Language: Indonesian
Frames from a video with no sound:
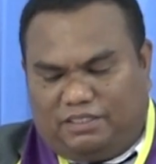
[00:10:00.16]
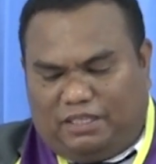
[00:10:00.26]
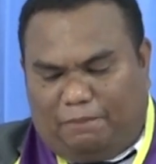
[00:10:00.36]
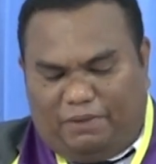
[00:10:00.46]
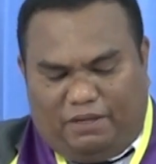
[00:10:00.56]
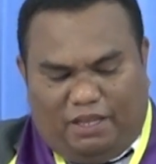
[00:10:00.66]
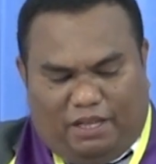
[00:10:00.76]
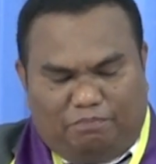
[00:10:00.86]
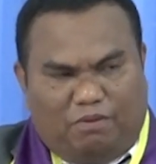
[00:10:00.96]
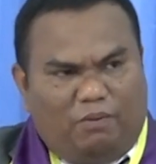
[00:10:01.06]
Tetapi
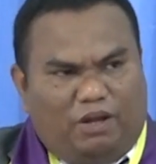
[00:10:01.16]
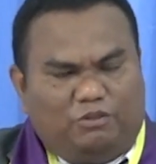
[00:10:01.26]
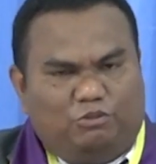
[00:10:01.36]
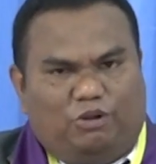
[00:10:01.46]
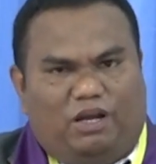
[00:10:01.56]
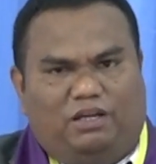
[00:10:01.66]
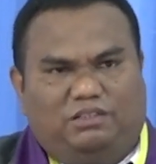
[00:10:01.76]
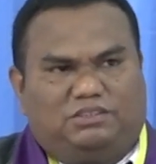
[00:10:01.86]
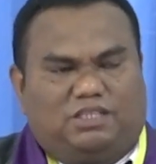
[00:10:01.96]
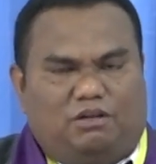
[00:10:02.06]
lihat bahwa
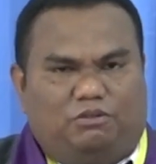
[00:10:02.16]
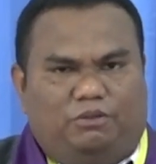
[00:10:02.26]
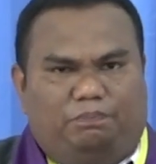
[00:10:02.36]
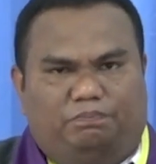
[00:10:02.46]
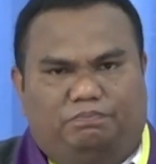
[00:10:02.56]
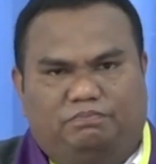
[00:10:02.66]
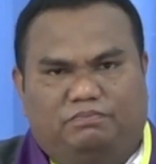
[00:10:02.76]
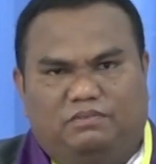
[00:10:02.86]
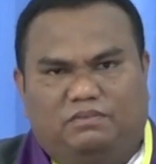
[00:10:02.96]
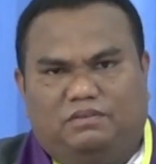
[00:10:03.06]
Tuhan sanggup
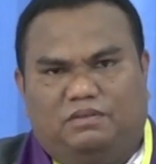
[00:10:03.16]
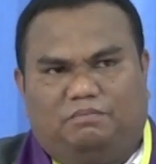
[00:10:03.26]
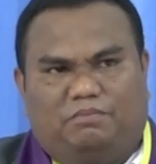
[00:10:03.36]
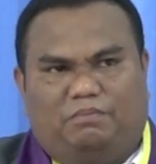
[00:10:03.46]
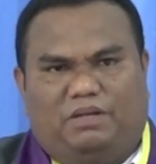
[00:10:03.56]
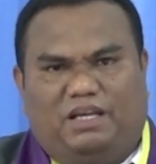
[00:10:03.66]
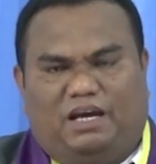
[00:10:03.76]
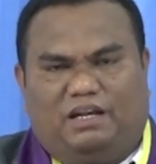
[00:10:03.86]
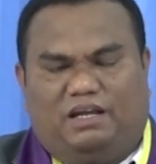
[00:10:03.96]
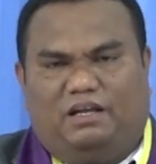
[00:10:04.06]

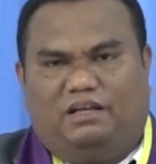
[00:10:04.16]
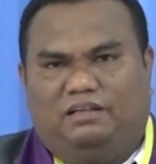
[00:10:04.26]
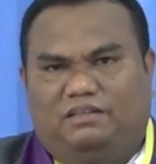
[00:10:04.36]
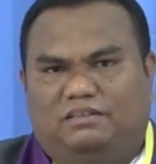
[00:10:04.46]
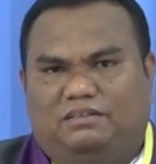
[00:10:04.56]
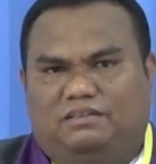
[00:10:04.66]
memelihara